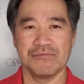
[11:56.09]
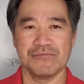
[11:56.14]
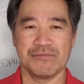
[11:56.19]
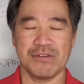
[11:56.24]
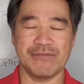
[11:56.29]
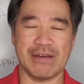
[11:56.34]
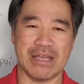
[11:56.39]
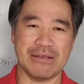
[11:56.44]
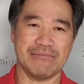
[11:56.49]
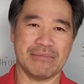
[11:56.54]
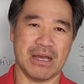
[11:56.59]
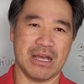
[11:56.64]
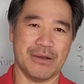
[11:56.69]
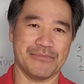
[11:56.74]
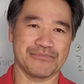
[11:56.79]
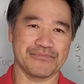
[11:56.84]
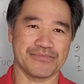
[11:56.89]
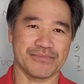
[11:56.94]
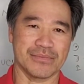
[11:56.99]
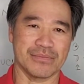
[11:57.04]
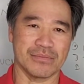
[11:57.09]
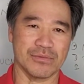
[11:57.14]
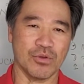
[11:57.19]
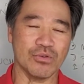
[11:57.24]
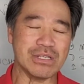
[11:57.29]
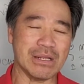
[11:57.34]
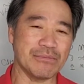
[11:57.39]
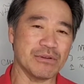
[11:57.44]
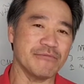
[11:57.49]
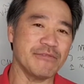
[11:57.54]
vì vậy mà ừ,
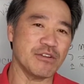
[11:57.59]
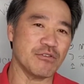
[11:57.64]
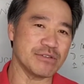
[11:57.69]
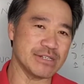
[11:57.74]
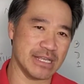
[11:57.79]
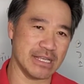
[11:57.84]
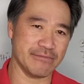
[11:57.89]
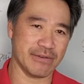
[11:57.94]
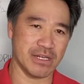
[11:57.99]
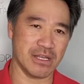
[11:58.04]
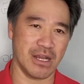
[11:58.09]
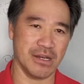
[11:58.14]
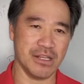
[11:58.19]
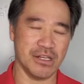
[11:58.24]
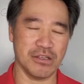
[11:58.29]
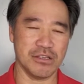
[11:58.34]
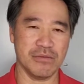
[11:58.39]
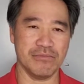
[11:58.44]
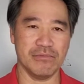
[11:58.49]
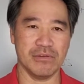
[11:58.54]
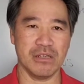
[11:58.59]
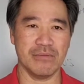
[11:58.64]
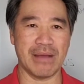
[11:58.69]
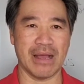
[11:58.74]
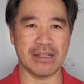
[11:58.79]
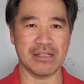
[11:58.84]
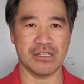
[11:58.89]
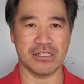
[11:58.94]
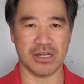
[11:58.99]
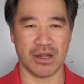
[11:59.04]
tôi sẽ một video riêng về đó để nó giúp các
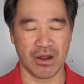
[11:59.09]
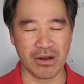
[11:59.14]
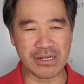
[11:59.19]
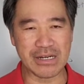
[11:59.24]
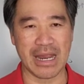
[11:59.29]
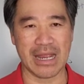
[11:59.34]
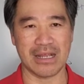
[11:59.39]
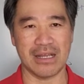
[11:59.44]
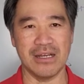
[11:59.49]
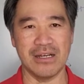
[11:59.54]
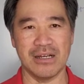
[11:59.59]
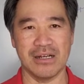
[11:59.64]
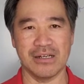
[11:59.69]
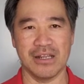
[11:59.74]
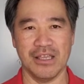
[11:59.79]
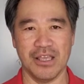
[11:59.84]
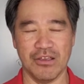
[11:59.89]
bạn rõ ràng hơn để